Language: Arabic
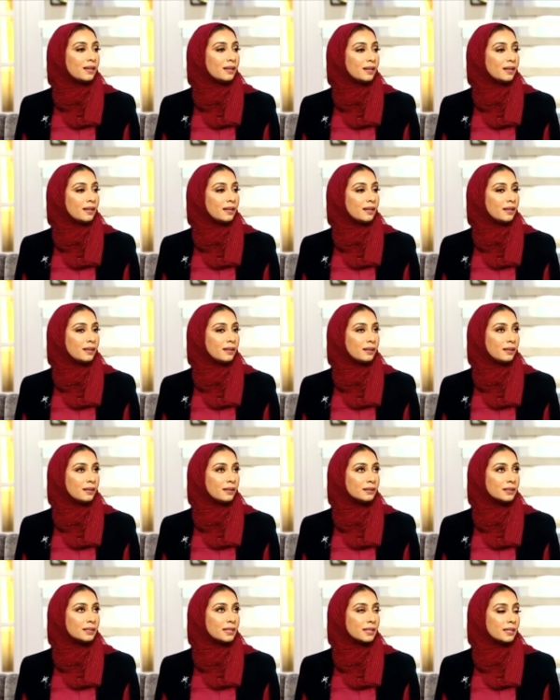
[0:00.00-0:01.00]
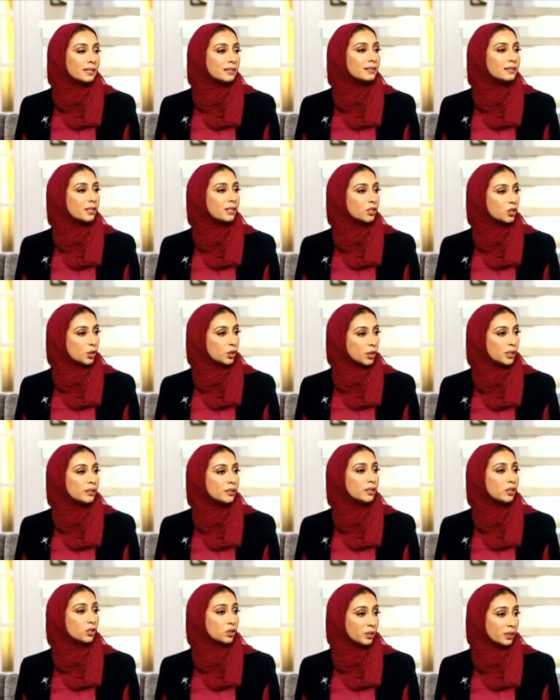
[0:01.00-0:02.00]
آه، سنة
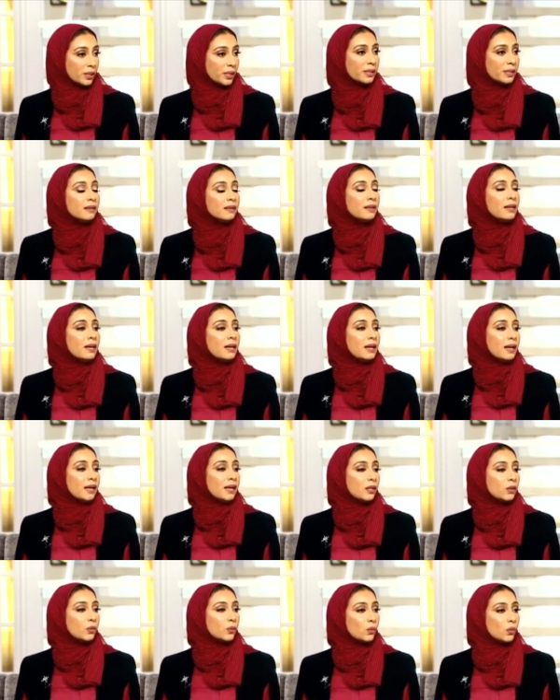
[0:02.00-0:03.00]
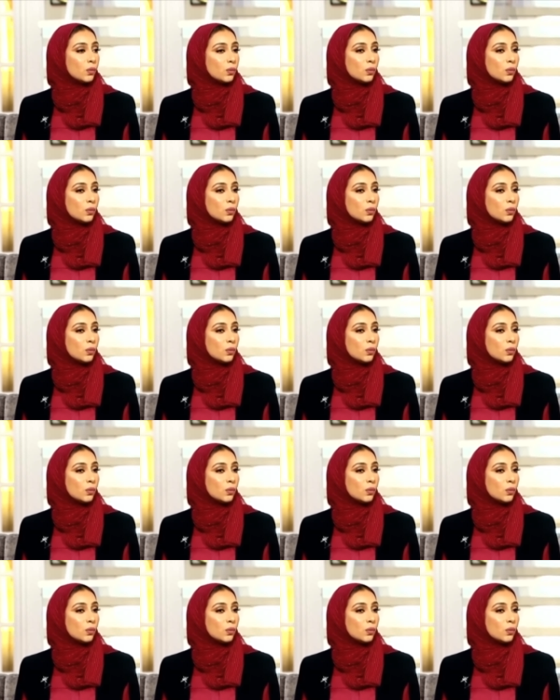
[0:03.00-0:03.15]
2020 حيث